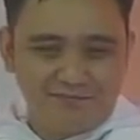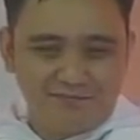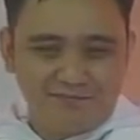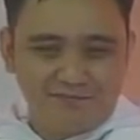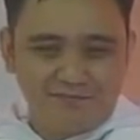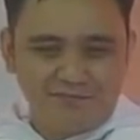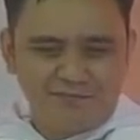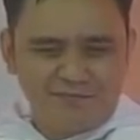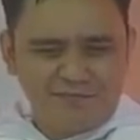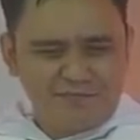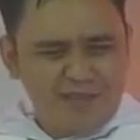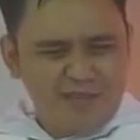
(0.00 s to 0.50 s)

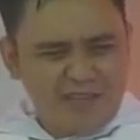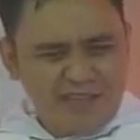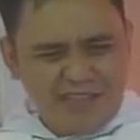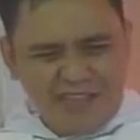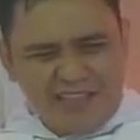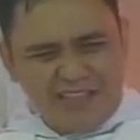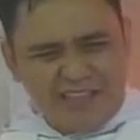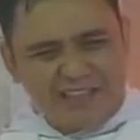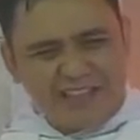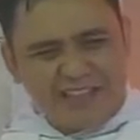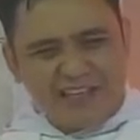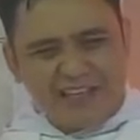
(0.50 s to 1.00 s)
Bagi
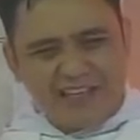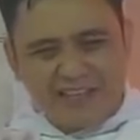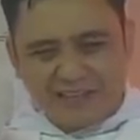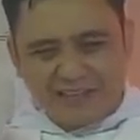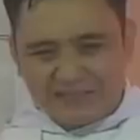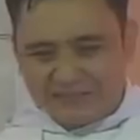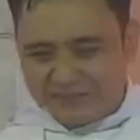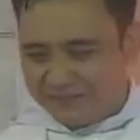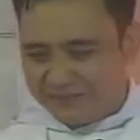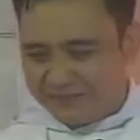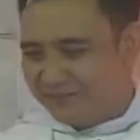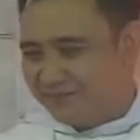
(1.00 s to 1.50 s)
kita,
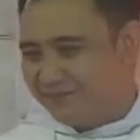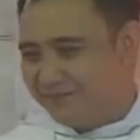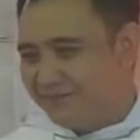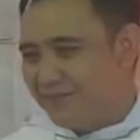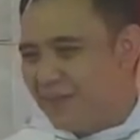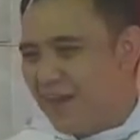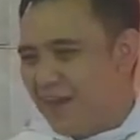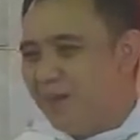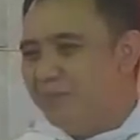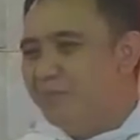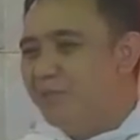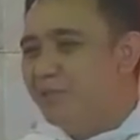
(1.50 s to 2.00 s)

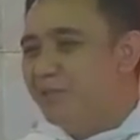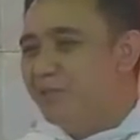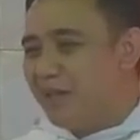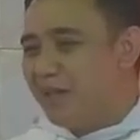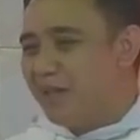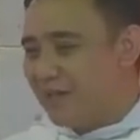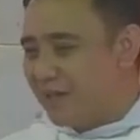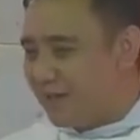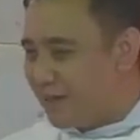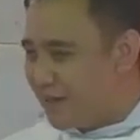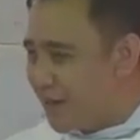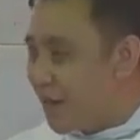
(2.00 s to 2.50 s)
gak
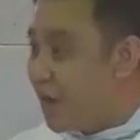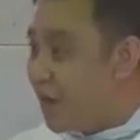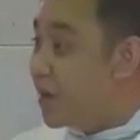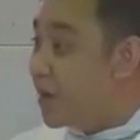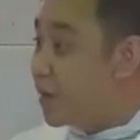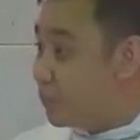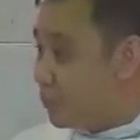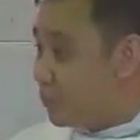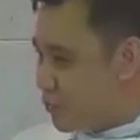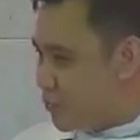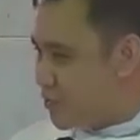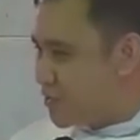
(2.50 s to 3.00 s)
mungkin
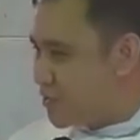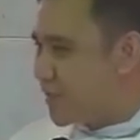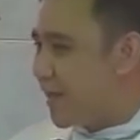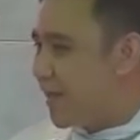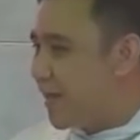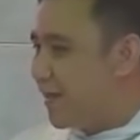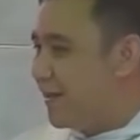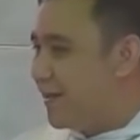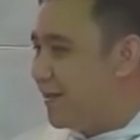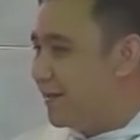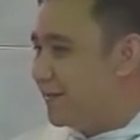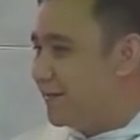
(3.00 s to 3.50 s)

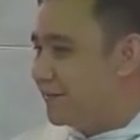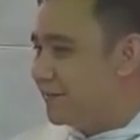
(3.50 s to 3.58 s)
mustahil.